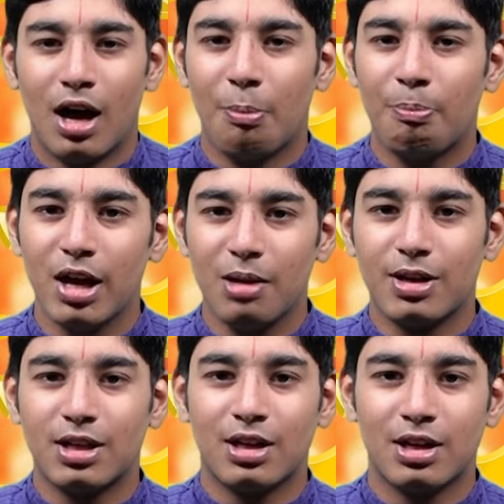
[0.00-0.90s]

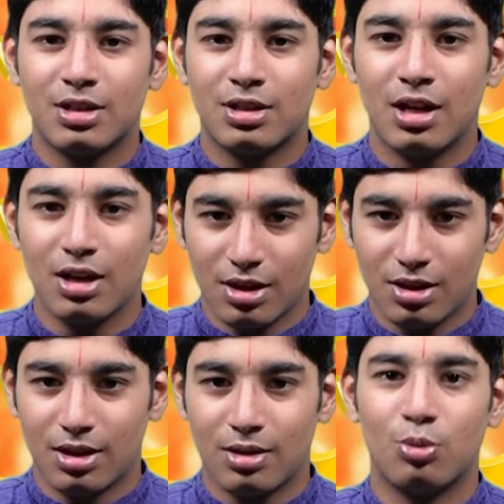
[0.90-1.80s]
அப்பேற்பட்ட கிருஷ்ணர்
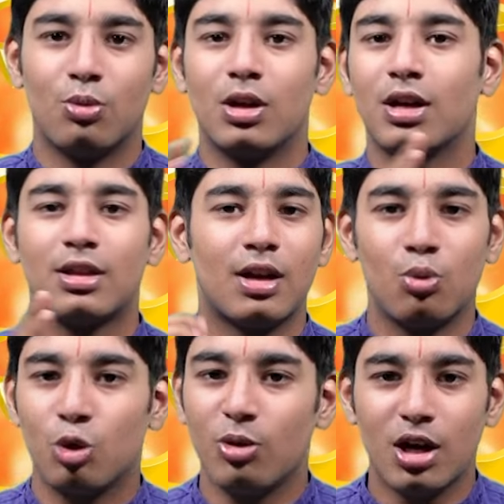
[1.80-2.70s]
இந்த
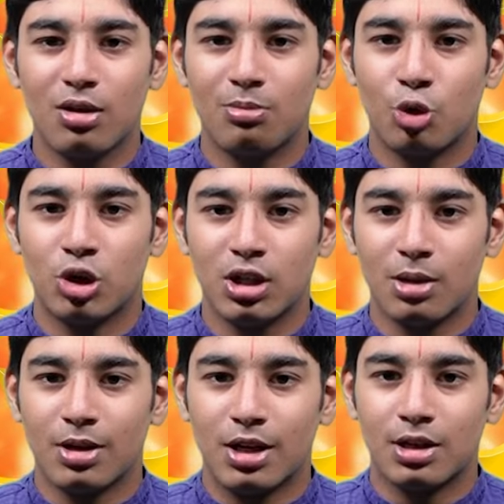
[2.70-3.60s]
உலகத்தெல்லாம் உருவாக்கும் போது
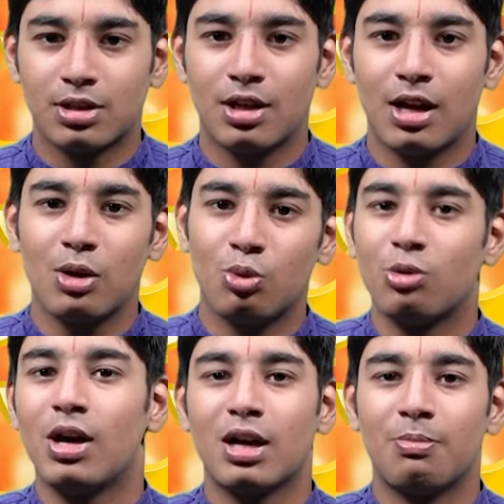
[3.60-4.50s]
நம்ம கிருஷ்ணரால்
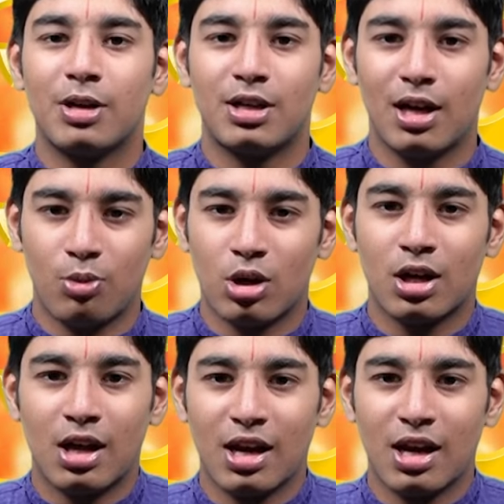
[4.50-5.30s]
உருவாக்கப்பட்ட அவரோட